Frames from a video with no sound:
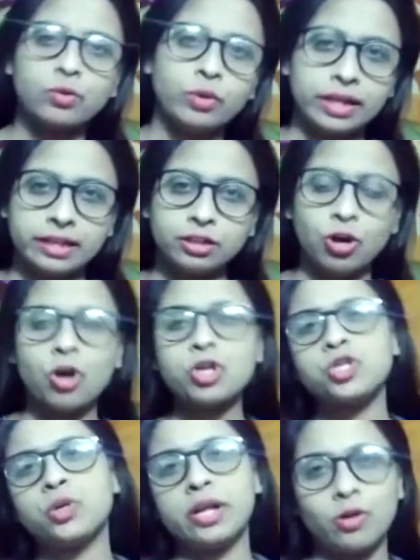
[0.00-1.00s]
করে
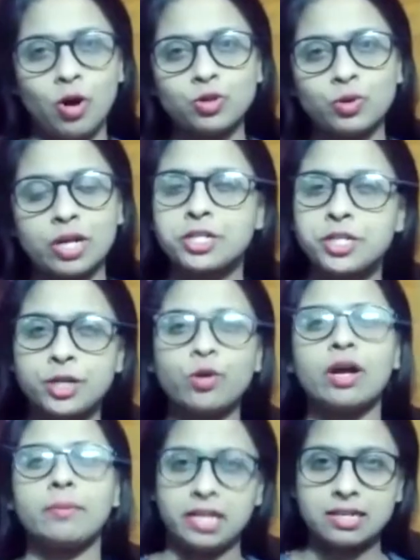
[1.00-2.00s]
ধর্ষণের ঘটনা
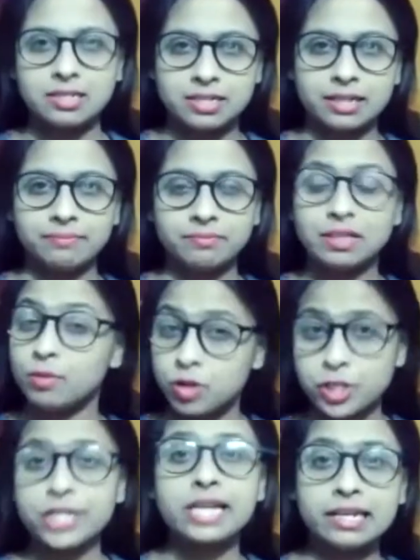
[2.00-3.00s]
শিরোনামে আসছে এবং
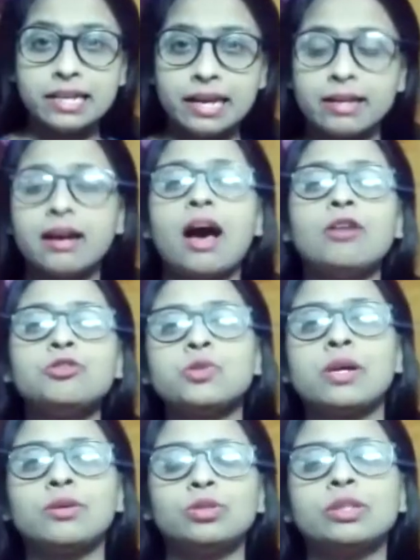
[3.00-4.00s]
সেটা নিয়ে আলোচনা
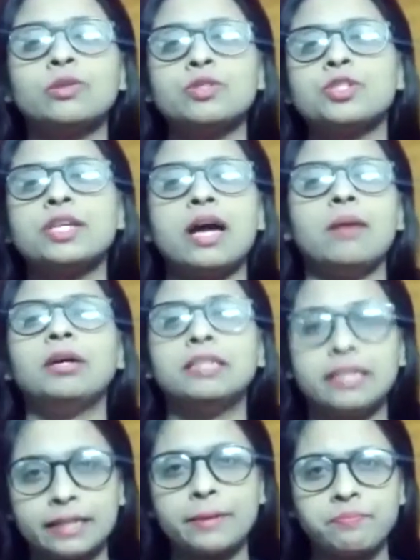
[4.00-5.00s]
করতে হচ্ছে
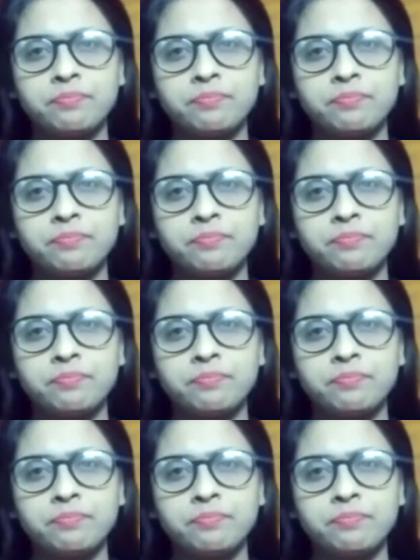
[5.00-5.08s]
আমাদেরকে